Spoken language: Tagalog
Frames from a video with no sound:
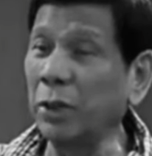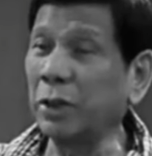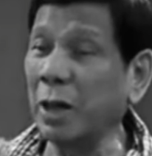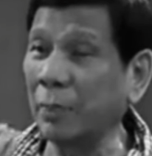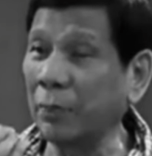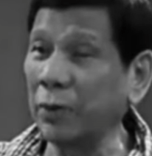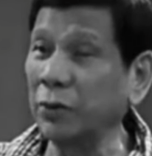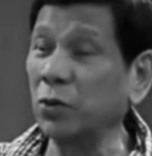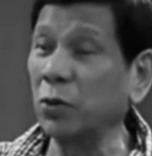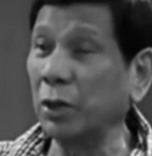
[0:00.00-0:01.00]
when it
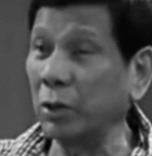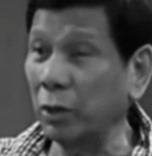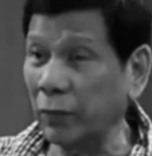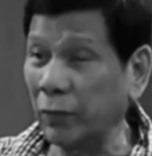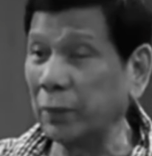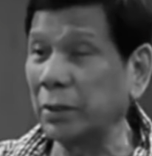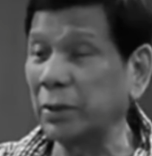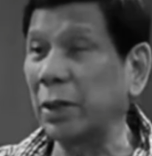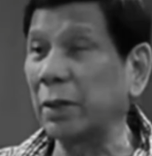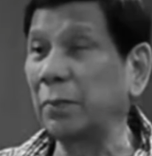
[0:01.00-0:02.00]
happened during your
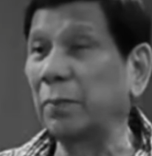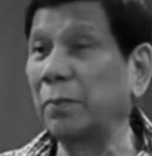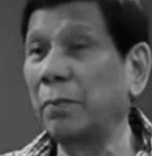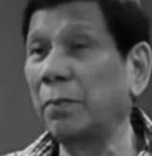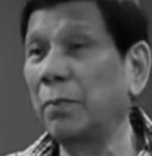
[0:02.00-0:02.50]
father's time.